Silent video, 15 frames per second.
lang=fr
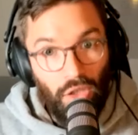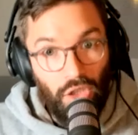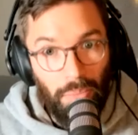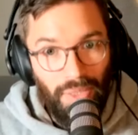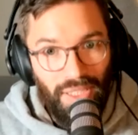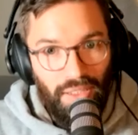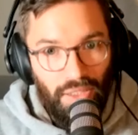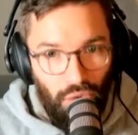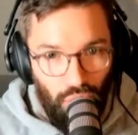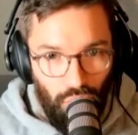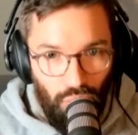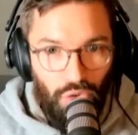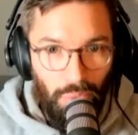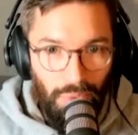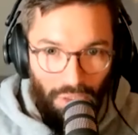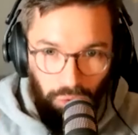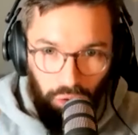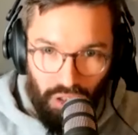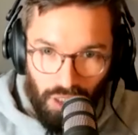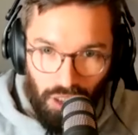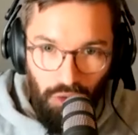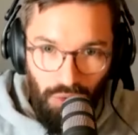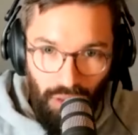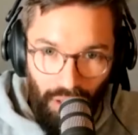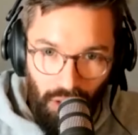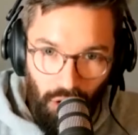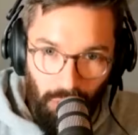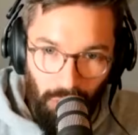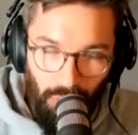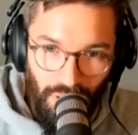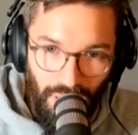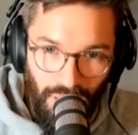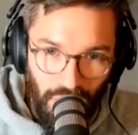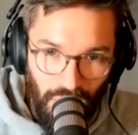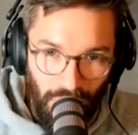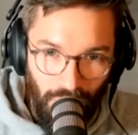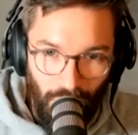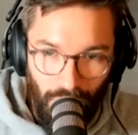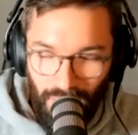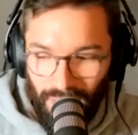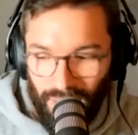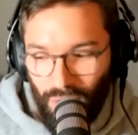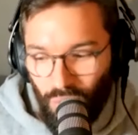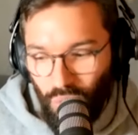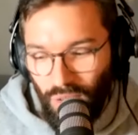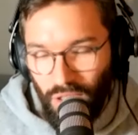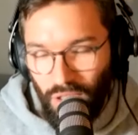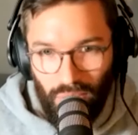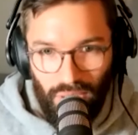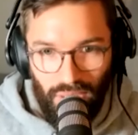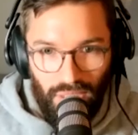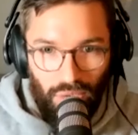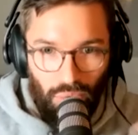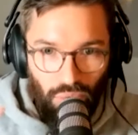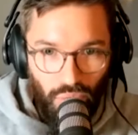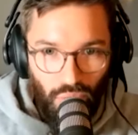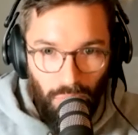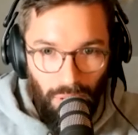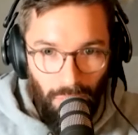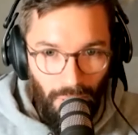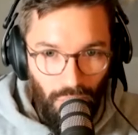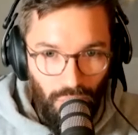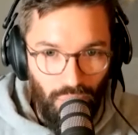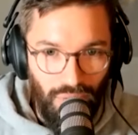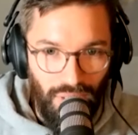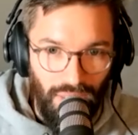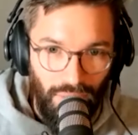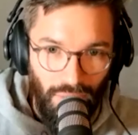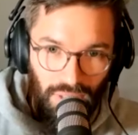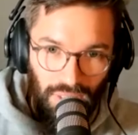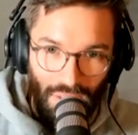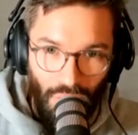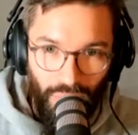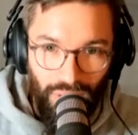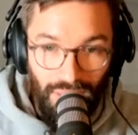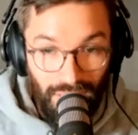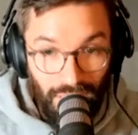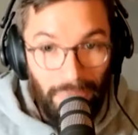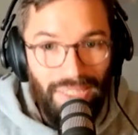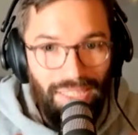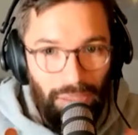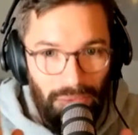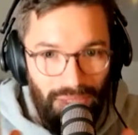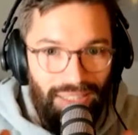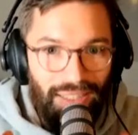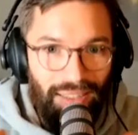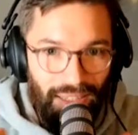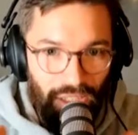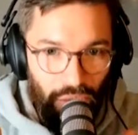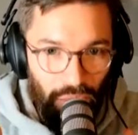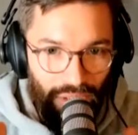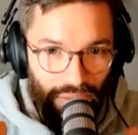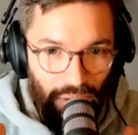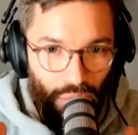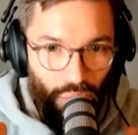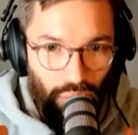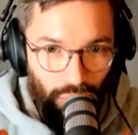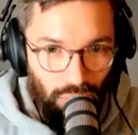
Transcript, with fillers: euh, je précise juste parce que je sais que je vais avoir le commentaire à chaque fois. Il y a toujours des gens qui disent qu'on se coupe la parole tout ça quand c'est sur internet. C'est parce qu'il y a un petit décalage dans la vidéo,